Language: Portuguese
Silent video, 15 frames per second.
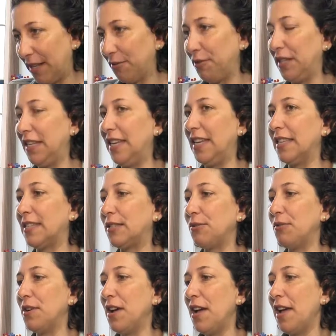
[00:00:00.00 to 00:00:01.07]
no
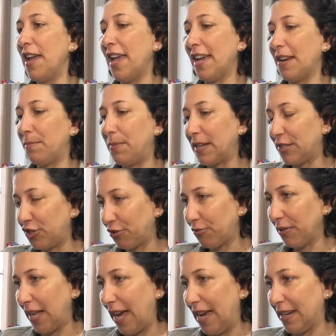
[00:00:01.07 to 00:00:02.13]
início, era
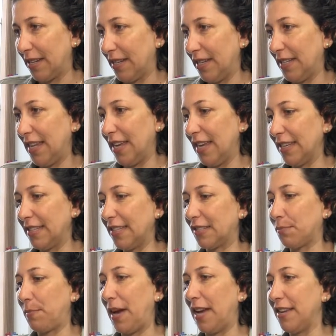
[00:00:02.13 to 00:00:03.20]
particular. E daí
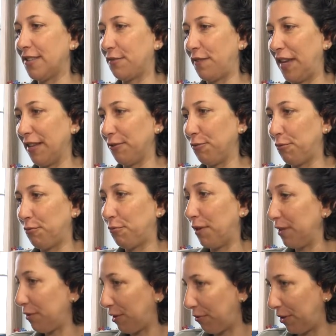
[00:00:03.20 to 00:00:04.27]
esses pais vendo o
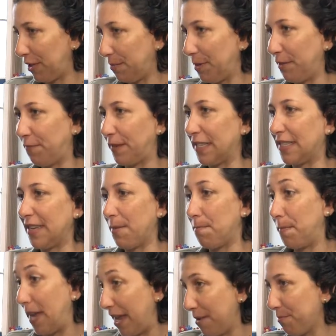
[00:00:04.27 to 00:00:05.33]
quanto a Colibri fazia
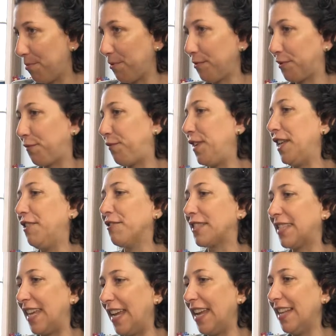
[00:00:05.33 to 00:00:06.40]
bem para os filhos
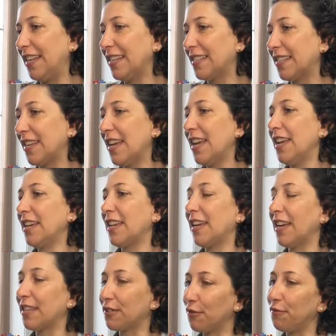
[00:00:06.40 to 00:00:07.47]
deles, que
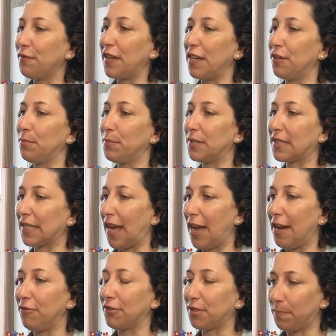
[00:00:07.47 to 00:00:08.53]
resolveram
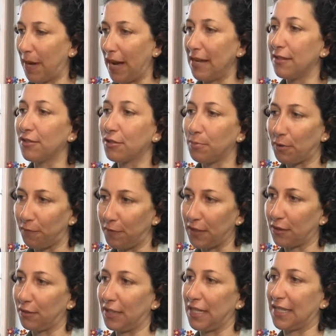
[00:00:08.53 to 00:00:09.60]
buscar, os pais e os
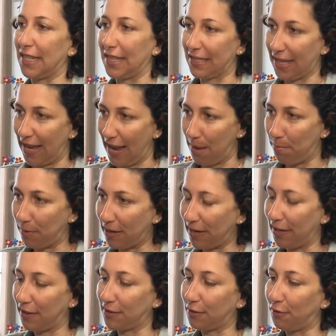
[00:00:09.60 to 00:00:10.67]
professores dessa época
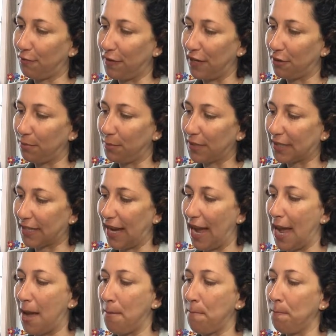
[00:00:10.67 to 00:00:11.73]
resolveram
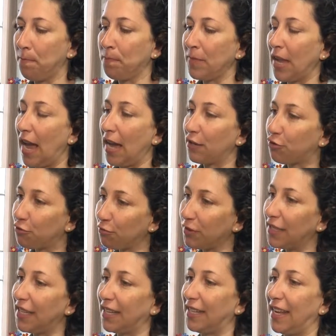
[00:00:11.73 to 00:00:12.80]
buscar
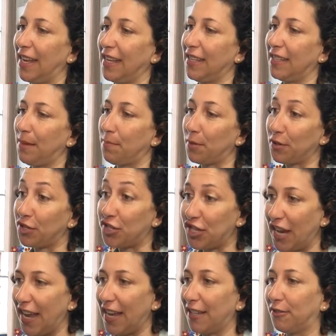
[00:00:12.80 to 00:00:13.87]
ajuda né, de
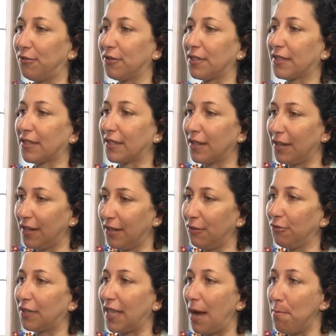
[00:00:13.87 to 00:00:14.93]
projetos, uh,
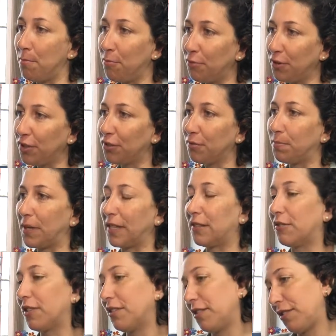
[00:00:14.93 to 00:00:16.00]
lutar muito para
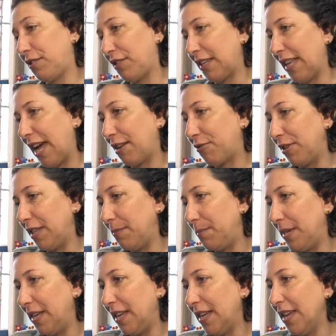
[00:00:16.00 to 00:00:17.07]
tornar a
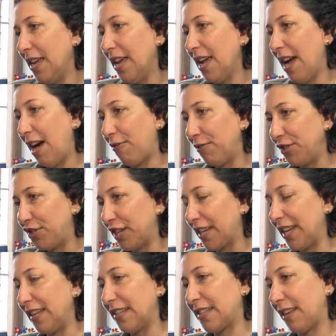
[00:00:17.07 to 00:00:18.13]
Colibri, onde
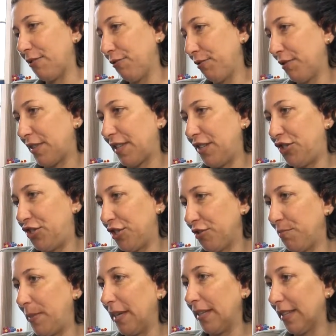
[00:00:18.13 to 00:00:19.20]
aqueles alunos que
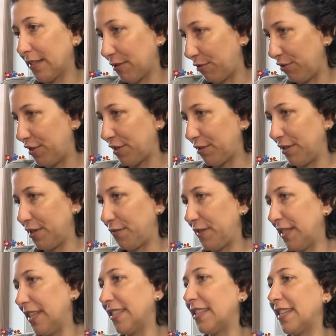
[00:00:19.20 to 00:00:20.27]
tinham menos condições
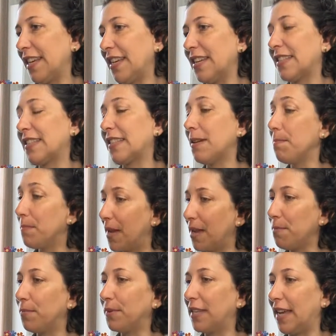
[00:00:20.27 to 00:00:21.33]
financeiras
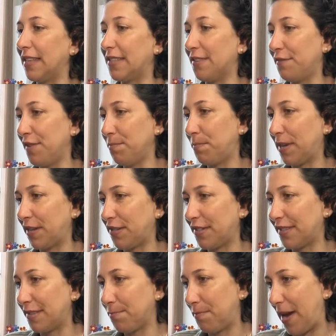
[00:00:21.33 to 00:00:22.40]
também pudessem vir
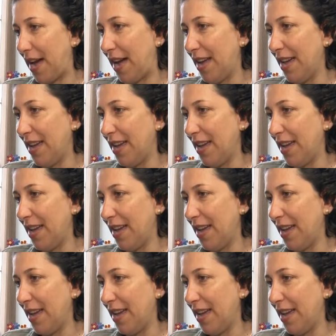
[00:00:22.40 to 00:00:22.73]
participar.